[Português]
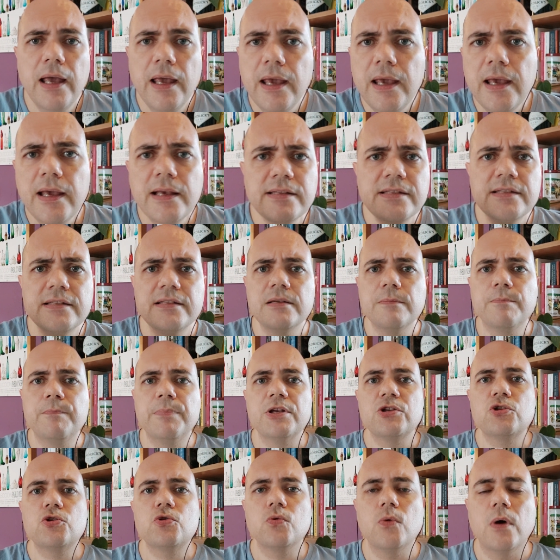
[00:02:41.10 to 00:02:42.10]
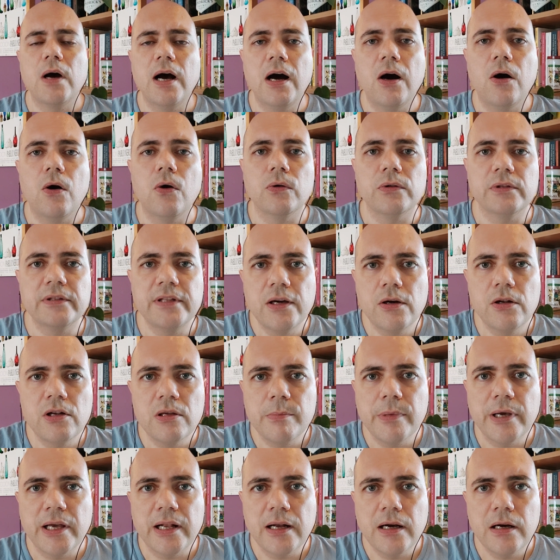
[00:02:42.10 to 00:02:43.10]
esse pessoal
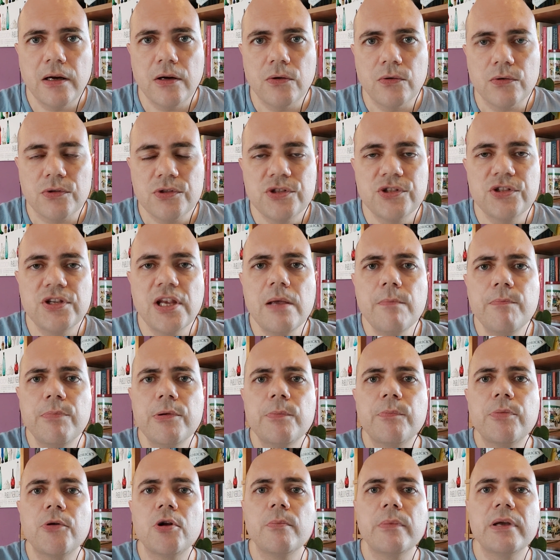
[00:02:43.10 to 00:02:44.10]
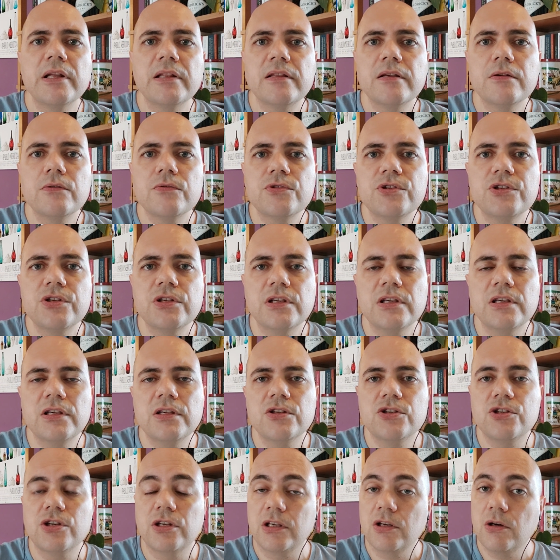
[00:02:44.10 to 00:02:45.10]
neoliberal sempre prometeu o
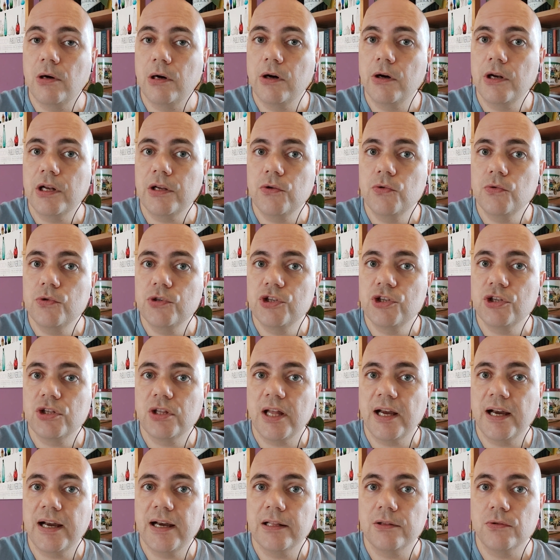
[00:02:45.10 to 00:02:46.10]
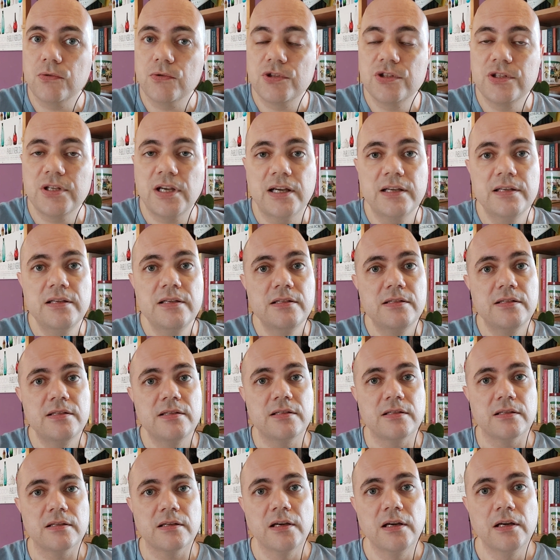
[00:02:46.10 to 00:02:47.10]
seguinte, que a hora que o Estado
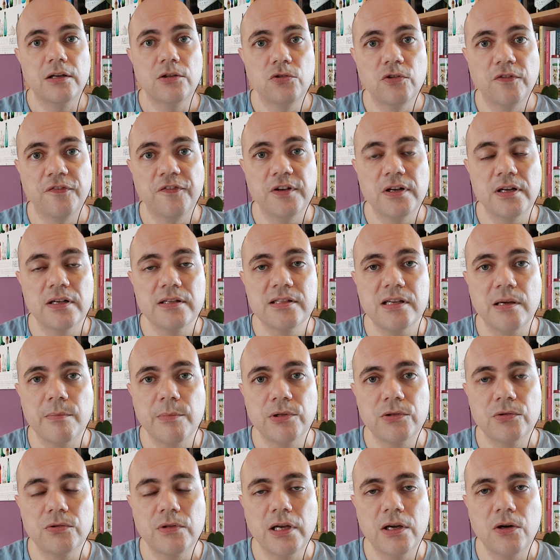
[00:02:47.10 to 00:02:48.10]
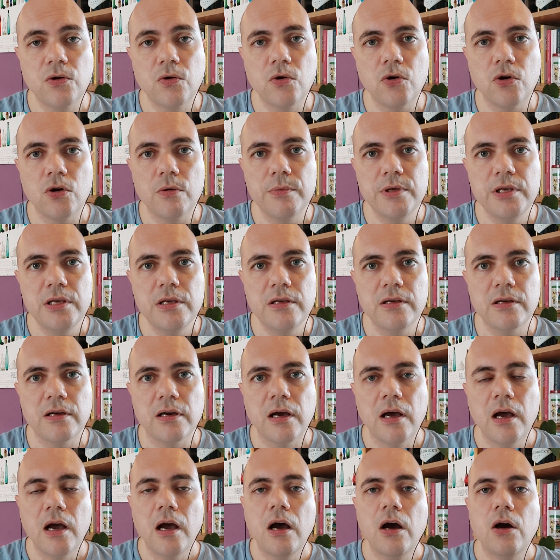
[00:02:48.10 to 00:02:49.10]
saísse do financiamento da
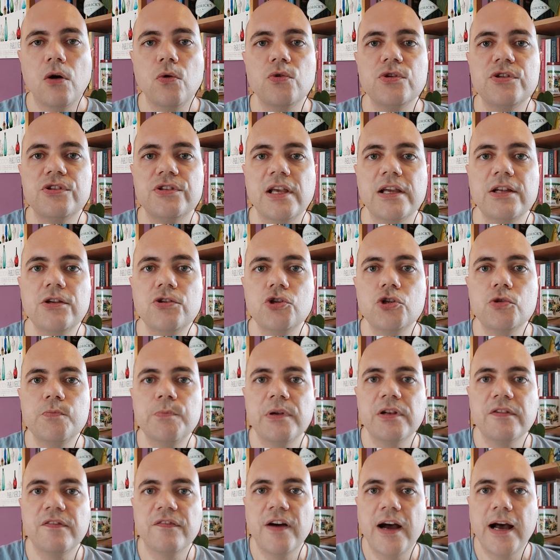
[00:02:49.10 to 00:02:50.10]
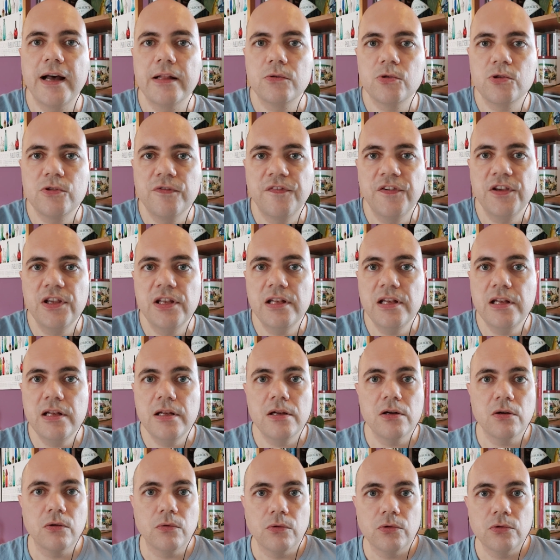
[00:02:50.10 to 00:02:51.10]
economia, os entes privados
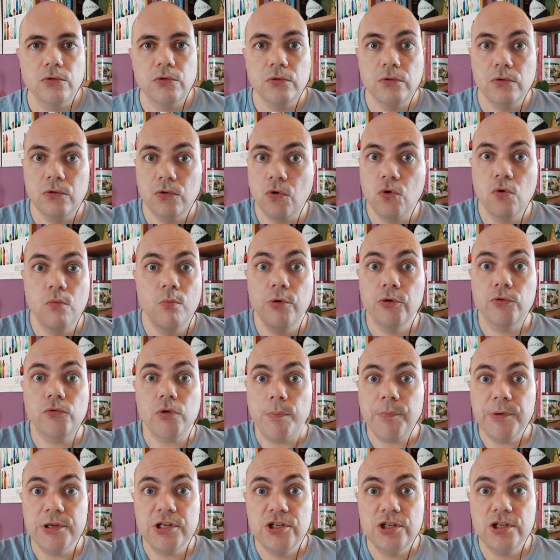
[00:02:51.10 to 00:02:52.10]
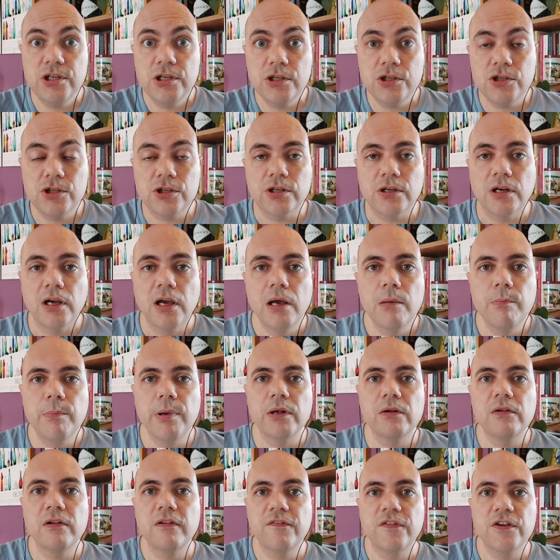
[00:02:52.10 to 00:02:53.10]
viriam, com muito apetite
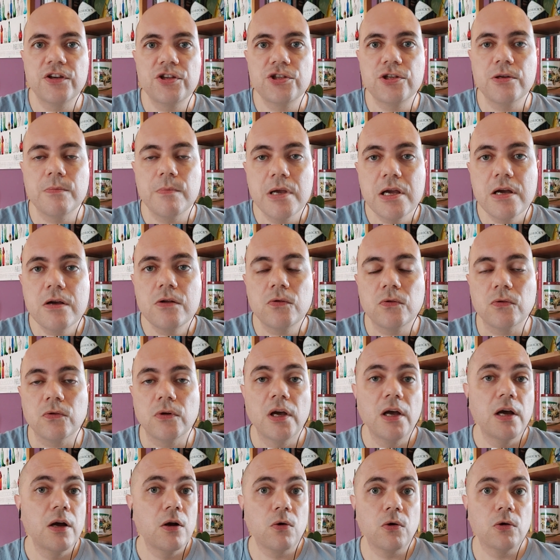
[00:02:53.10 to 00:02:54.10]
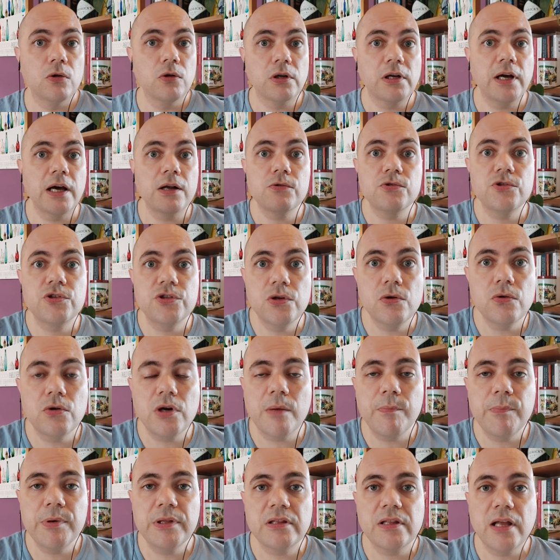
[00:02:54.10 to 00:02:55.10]
pelo investimento, colocar o seu
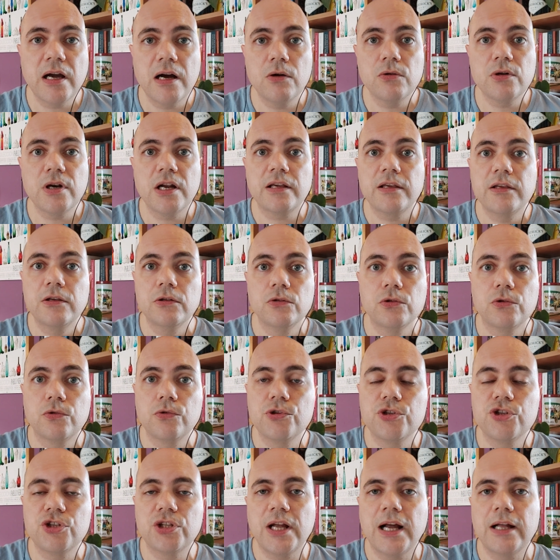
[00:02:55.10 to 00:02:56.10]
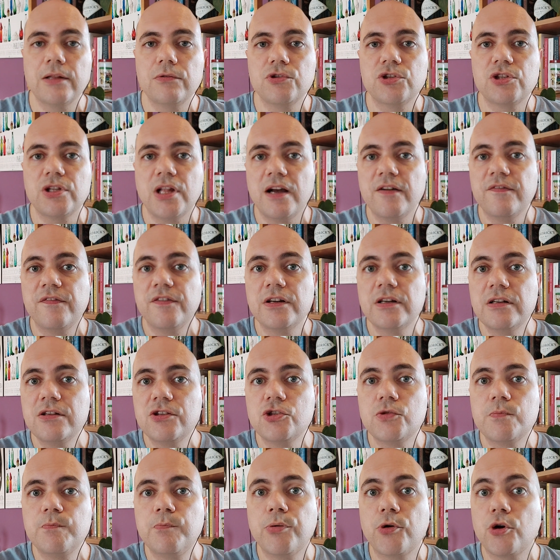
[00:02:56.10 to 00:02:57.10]
capital naquilo que o Estado estava
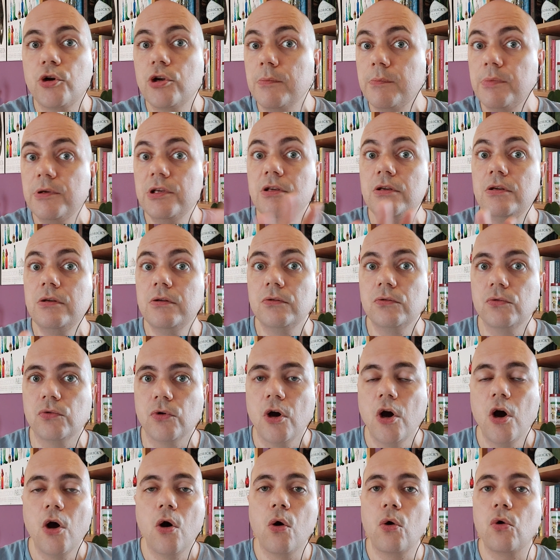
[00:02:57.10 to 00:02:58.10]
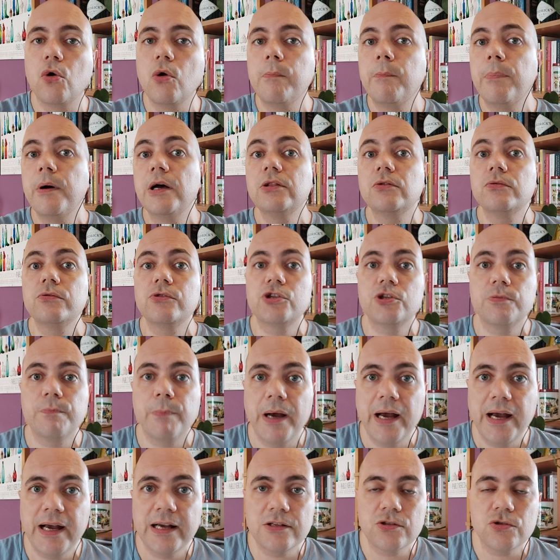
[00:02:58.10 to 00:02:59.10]
antes proibindo, ocupando o
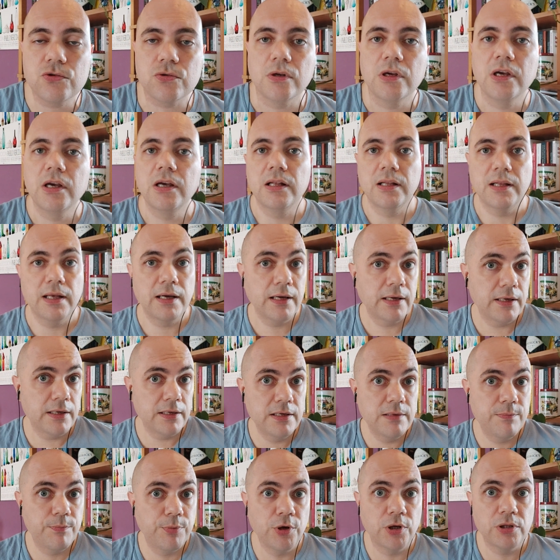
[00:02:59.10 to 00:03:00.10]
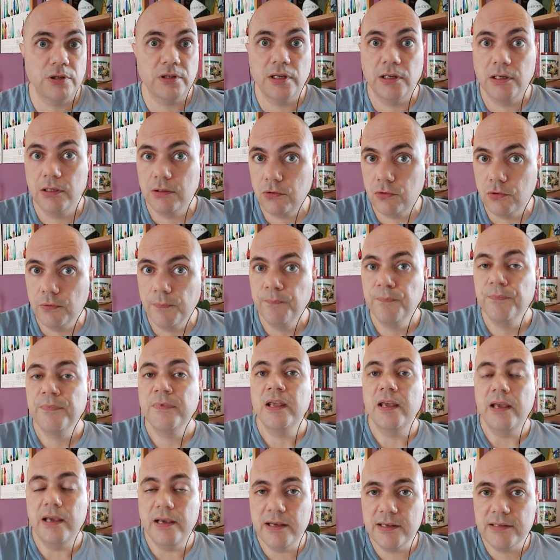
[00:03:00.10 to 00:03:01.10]
espaço. Né? E, portanto,
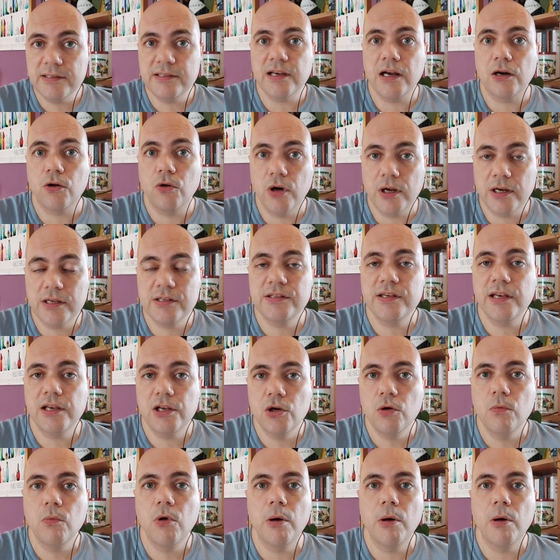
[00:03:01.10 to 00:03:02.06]
esse agora seria o